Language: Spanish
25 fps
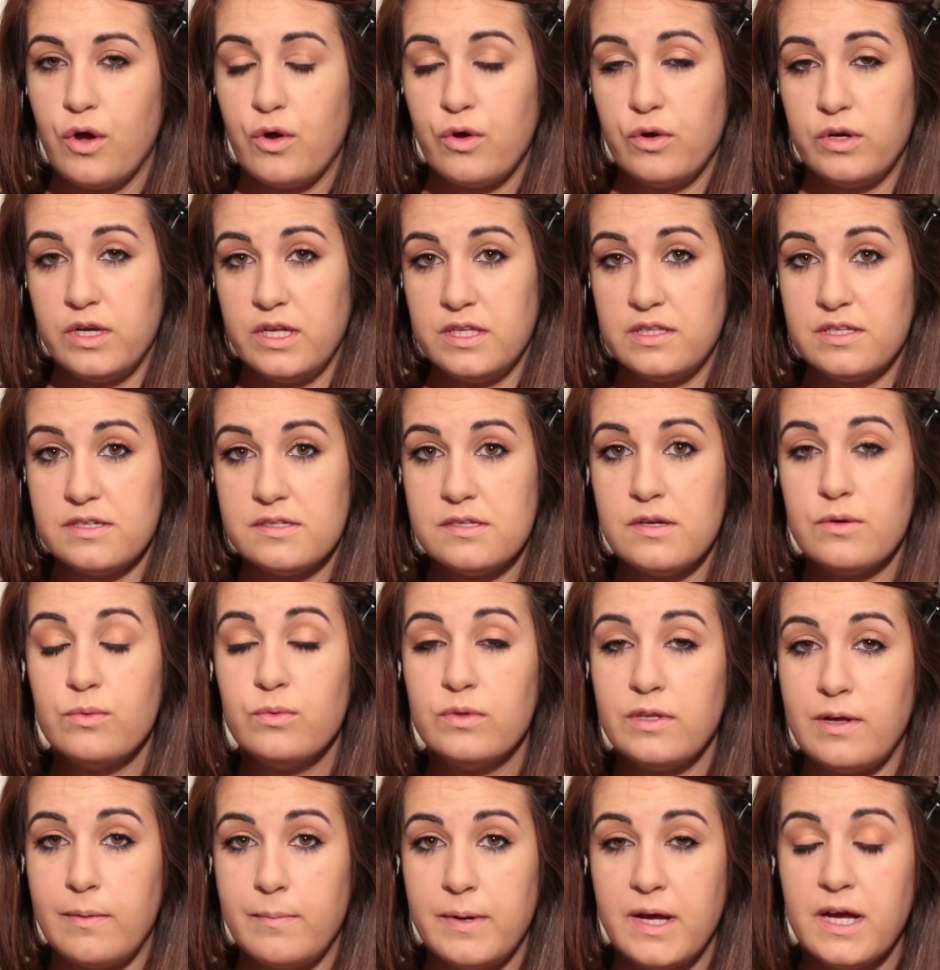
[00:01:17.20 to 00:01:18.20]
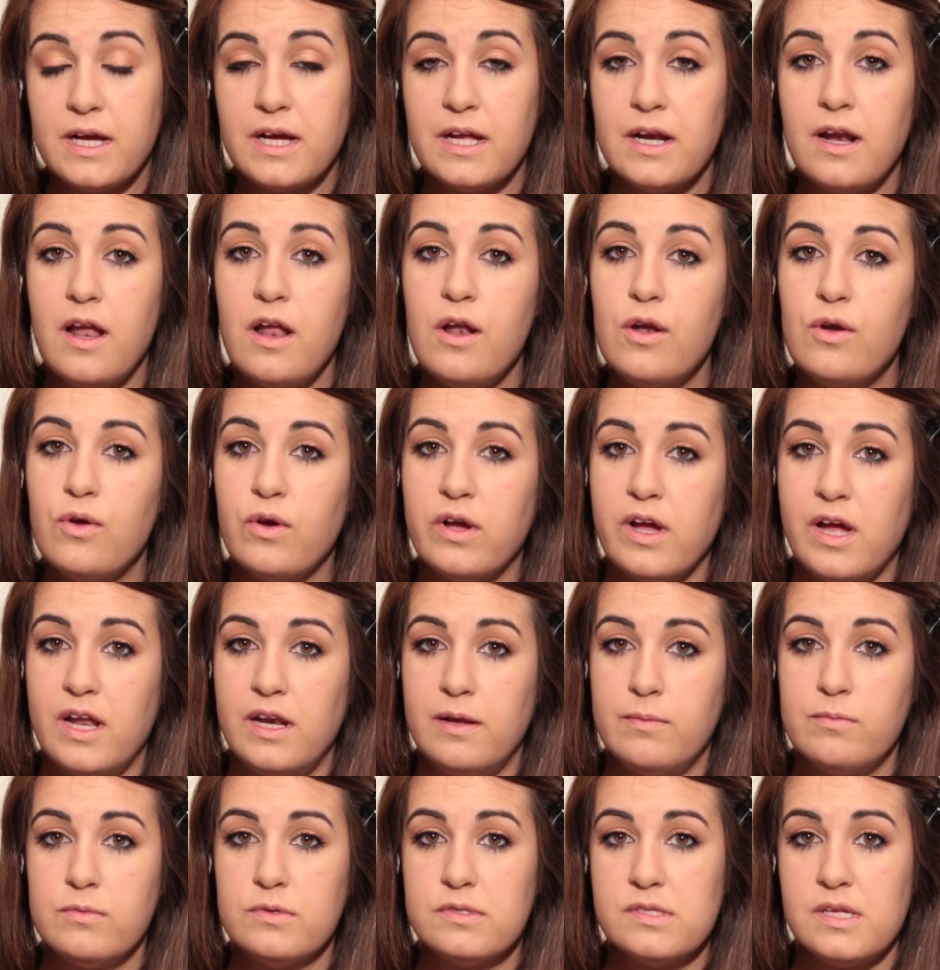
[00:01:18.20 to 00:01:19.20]
Con esta segunda máscara lo que
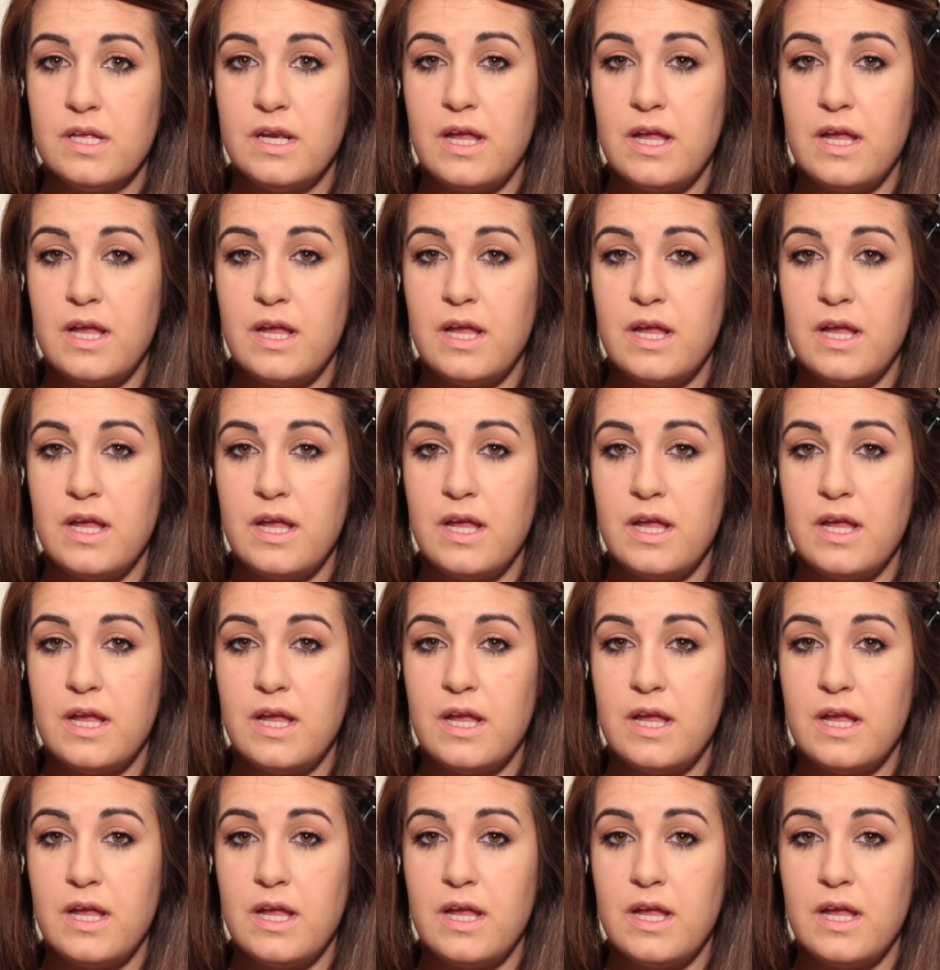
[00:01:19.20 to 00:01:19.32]
haremos